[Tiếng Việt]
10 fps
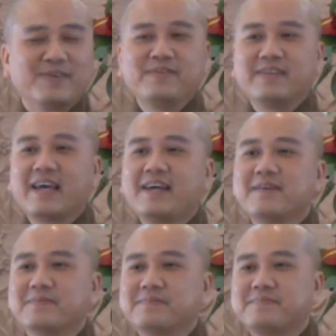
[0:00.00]
quý vị
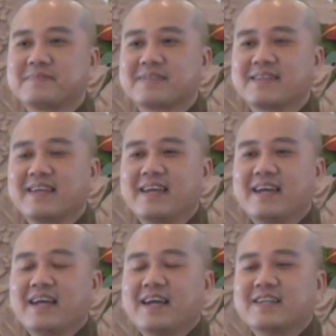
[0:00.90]
thấy không
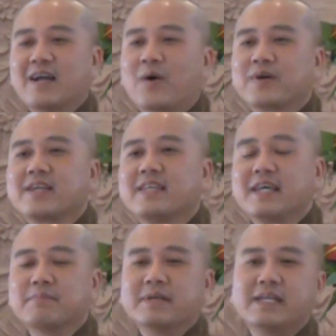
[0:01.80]
nội cái
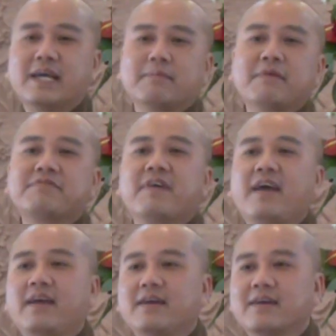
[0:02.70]
chuyện mình đi ăn
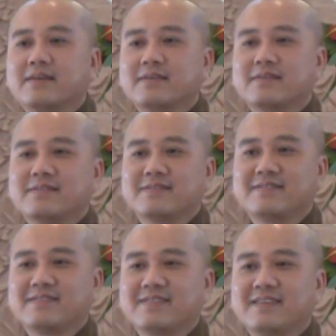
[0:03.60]
buffet
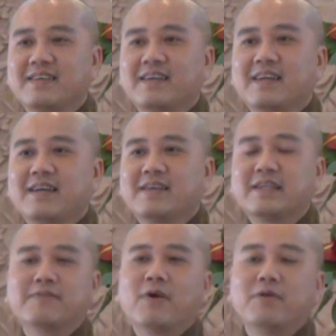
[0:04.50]

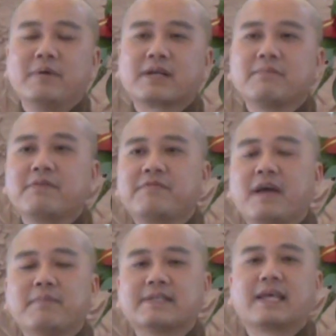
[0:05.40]
đi vô mấy cái
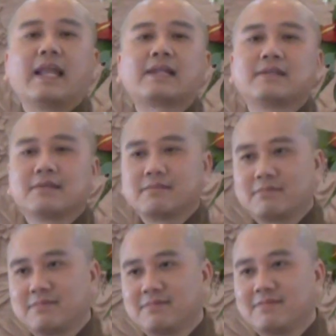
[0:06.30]
buffet mà xà lách
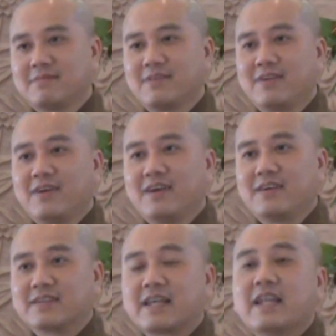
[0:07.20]

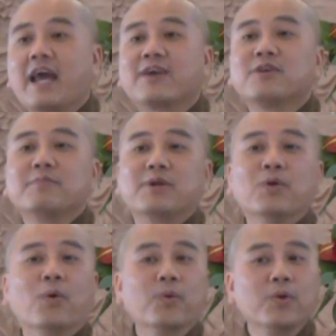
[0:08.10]
người ta để cho
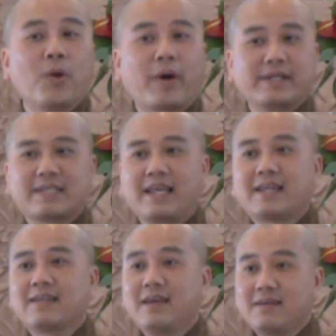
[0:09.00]
mình đủ loại xà
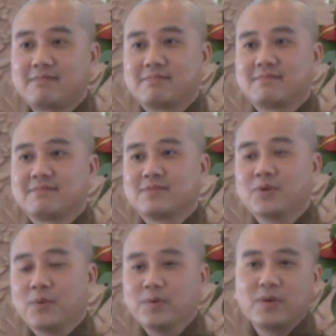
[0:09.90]
lách hết
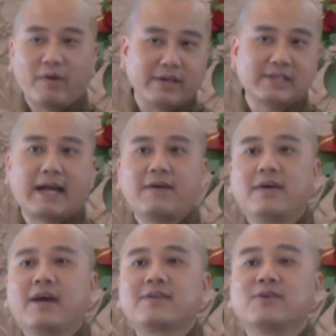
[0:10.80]
đủ loại
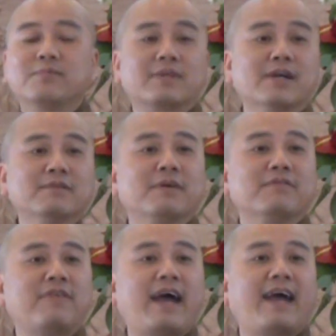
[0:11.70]
rau hết rồi tự
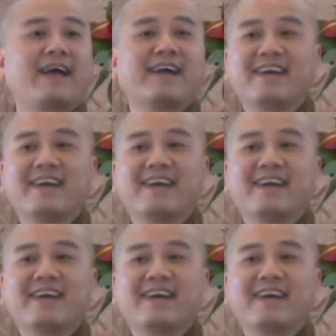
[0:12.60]
mình pha